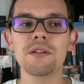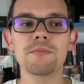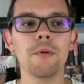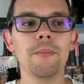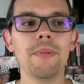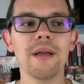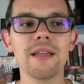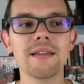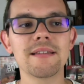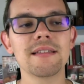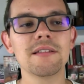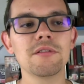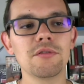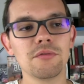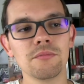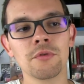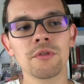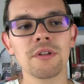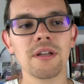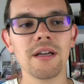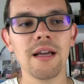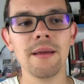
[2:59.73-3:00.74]
je peux pas, si tu
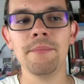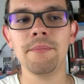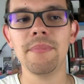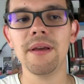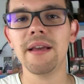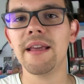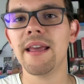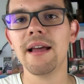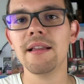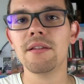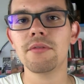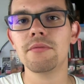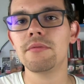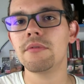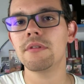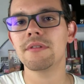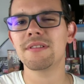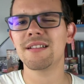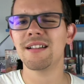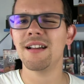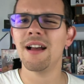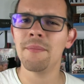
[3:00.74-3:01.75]
montres un MP4
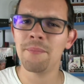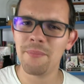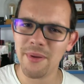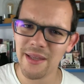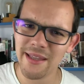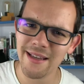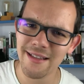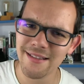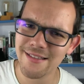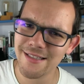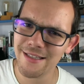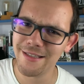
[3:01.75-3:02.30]
ou un MP4